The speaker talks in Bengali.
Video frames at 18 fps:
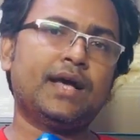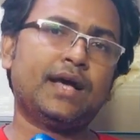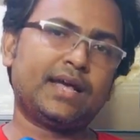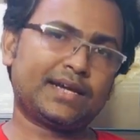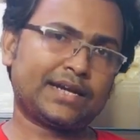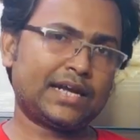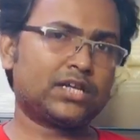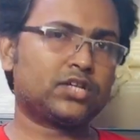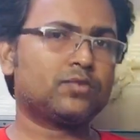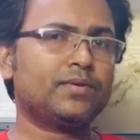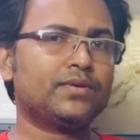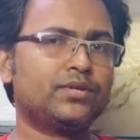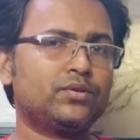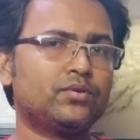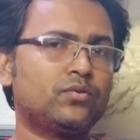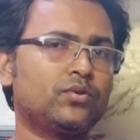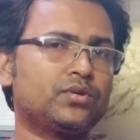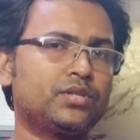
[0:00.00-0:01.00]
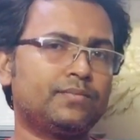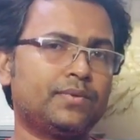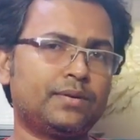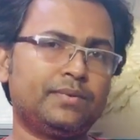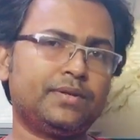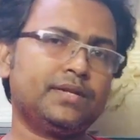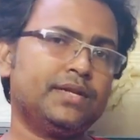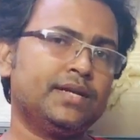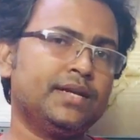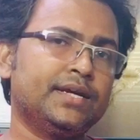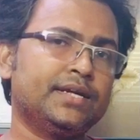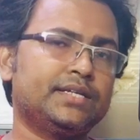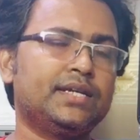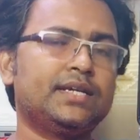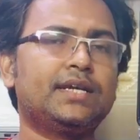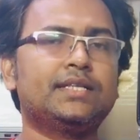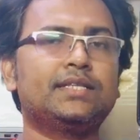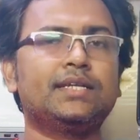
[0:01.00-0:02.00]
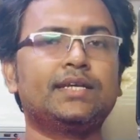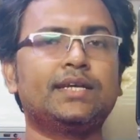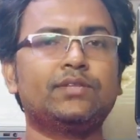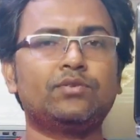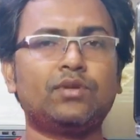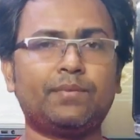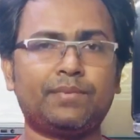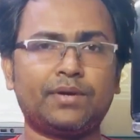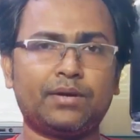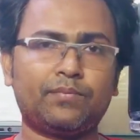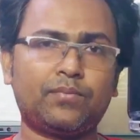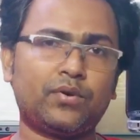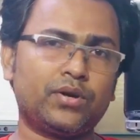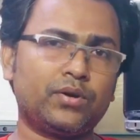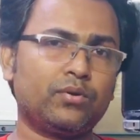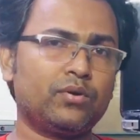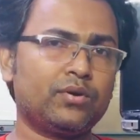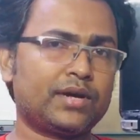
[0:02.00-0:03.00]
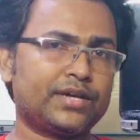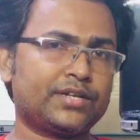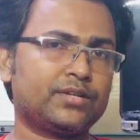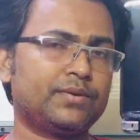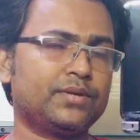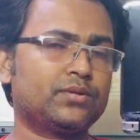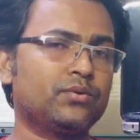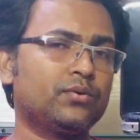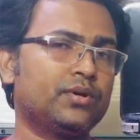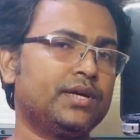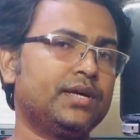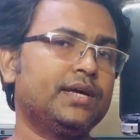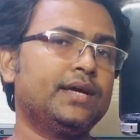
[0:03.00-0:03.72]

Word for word: আর কাস্টমাইজ যদি করতে পারবেন সেক্ষেত্রে কিন্তু আপনারা পরে হলো কাস্টমাইজ করে